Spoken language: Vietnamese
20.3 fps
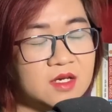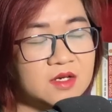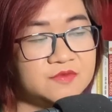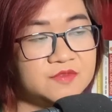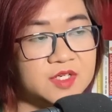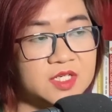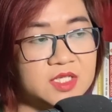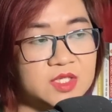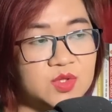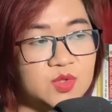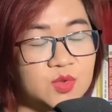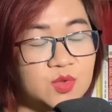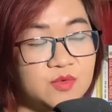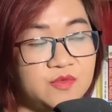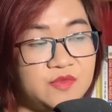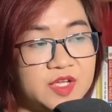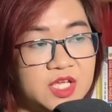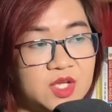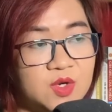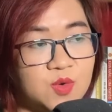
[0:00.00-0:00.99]
Với tu
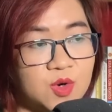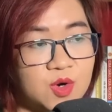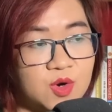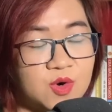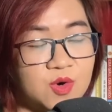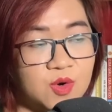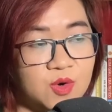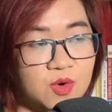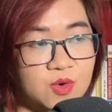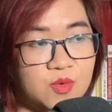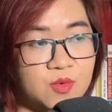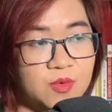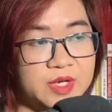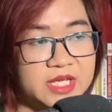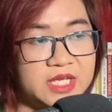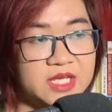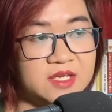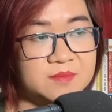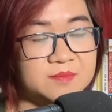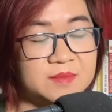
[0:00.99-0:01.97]
vi của Khổ
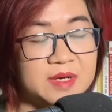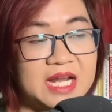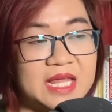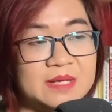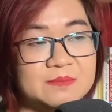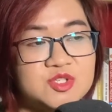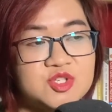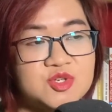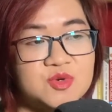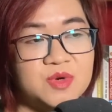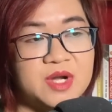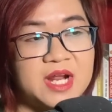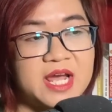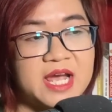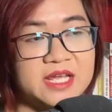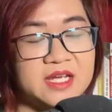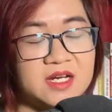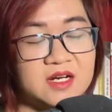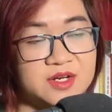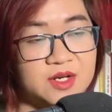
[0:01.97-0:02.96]
Quỳ mà làm chủ
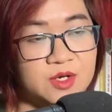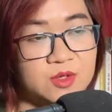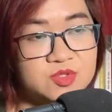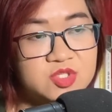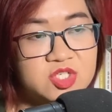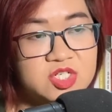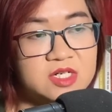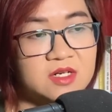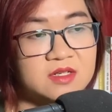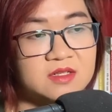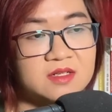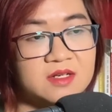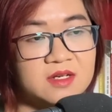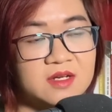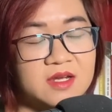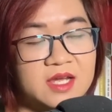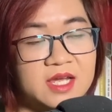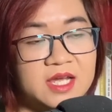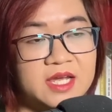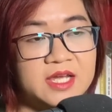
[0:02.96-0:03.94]
đài ở đấu trường,
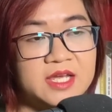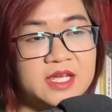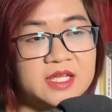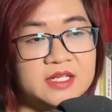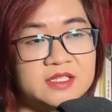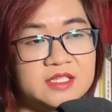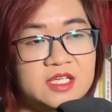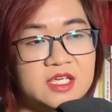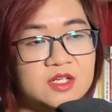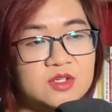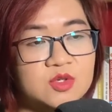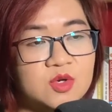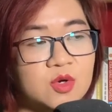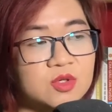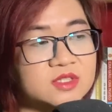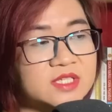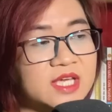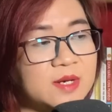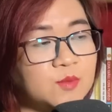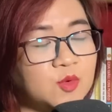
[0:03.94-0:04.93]
hiển nhiên
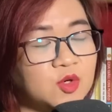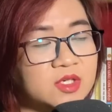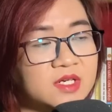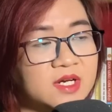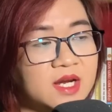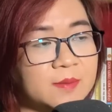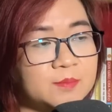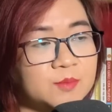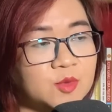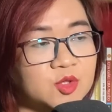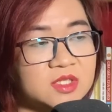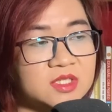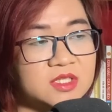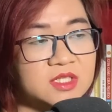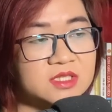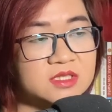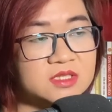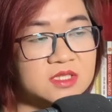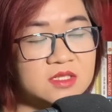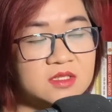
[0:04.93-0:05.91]
cô ta muốn gặp một
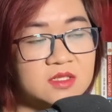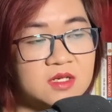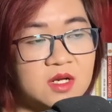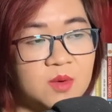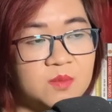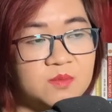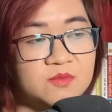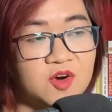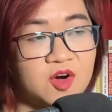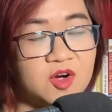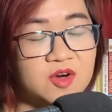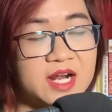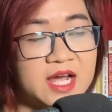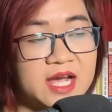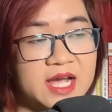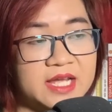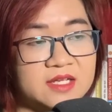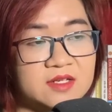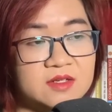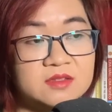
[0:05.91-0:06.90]
người tấn công võ
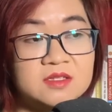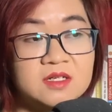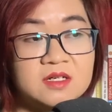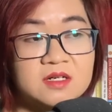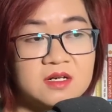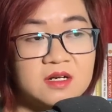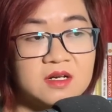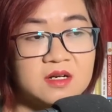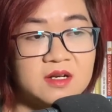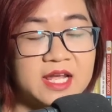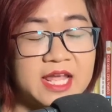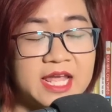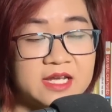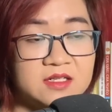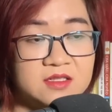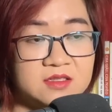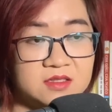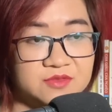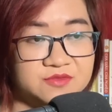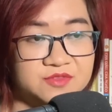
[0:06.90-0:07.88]
đài có thực lực ngang
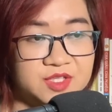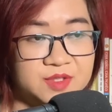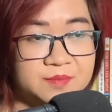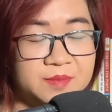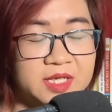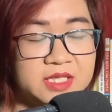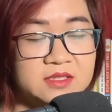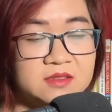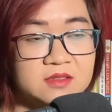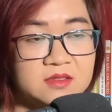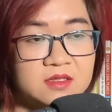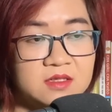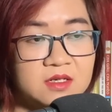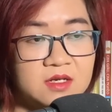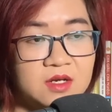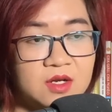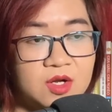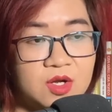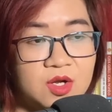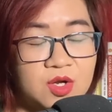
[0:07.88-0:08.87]
ngửa với mình.
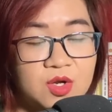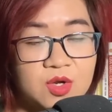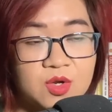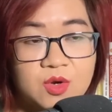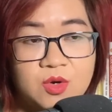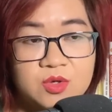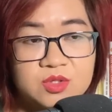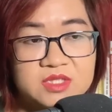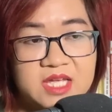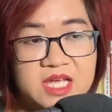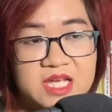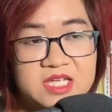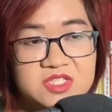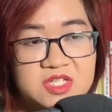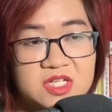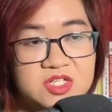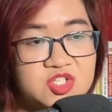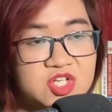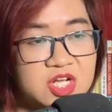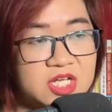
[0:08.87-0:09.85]
Cô ta
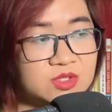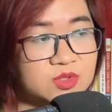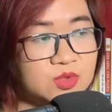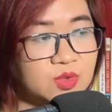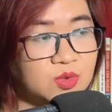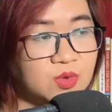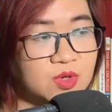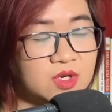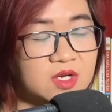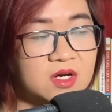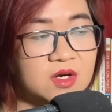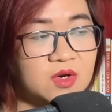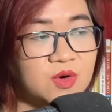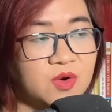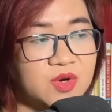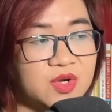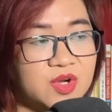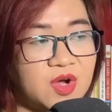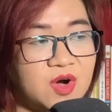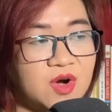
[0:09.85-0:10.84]
sẽ tranh thủ cơ
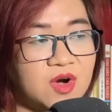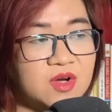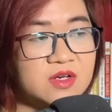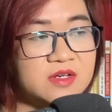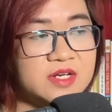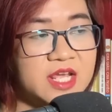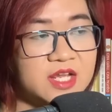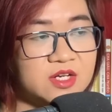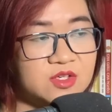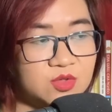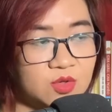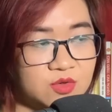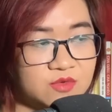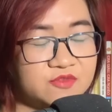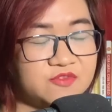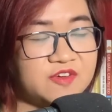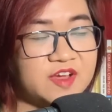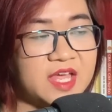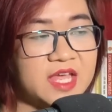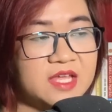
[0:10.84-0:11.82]
hội đó để đột
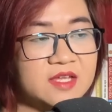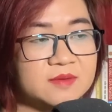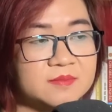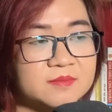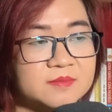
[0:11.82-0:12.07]
phá.